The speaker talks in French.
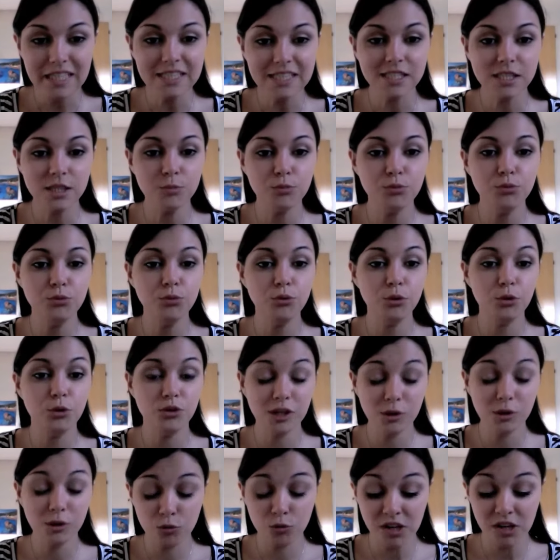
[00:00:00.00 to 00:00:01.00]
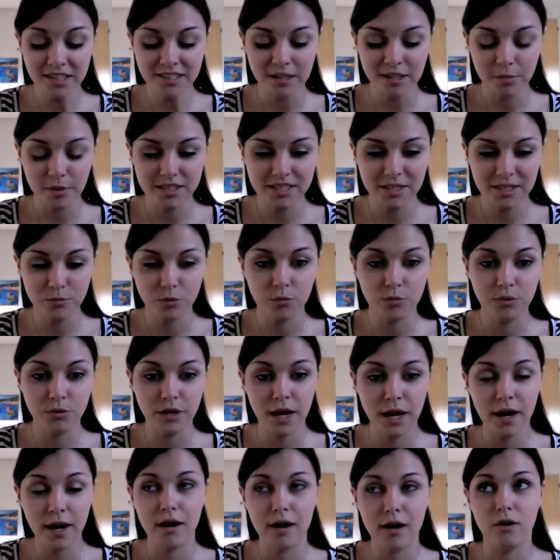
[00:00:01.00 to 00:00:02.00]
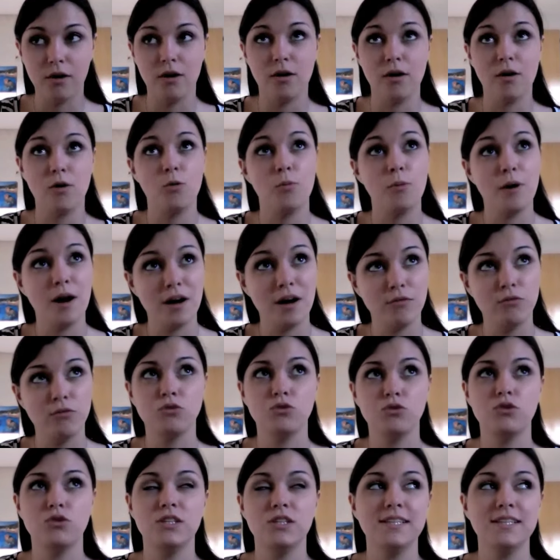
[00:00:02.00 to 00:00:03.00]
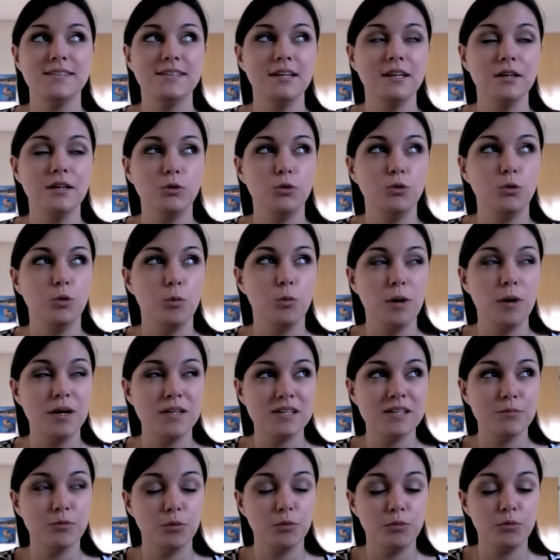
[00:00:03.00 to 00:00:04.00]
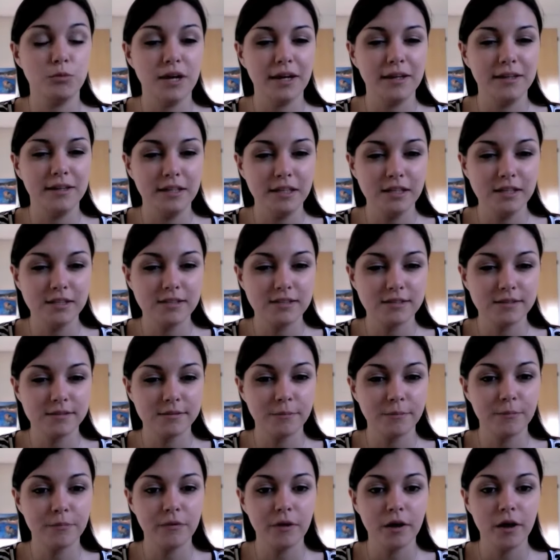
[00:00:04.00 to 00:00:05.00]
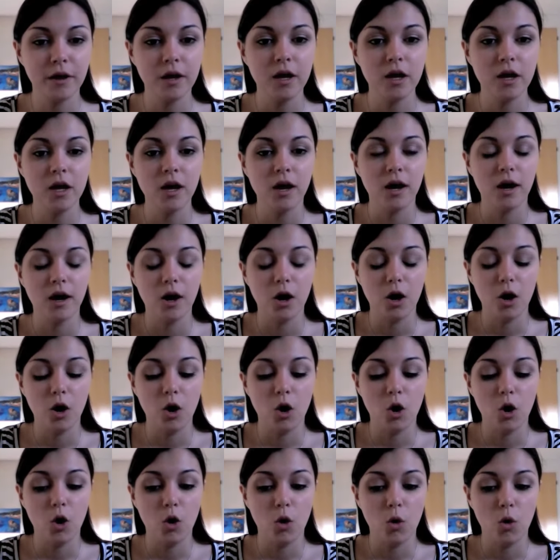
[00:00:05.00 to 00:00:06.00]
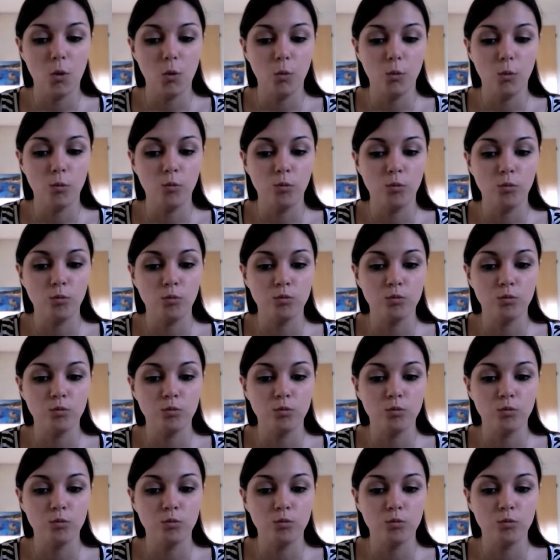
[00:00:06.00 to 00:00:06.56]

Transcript: j'ai pu découvrir cette base à paupières. auparavant, j'utilisais une base à paupières NYX euh,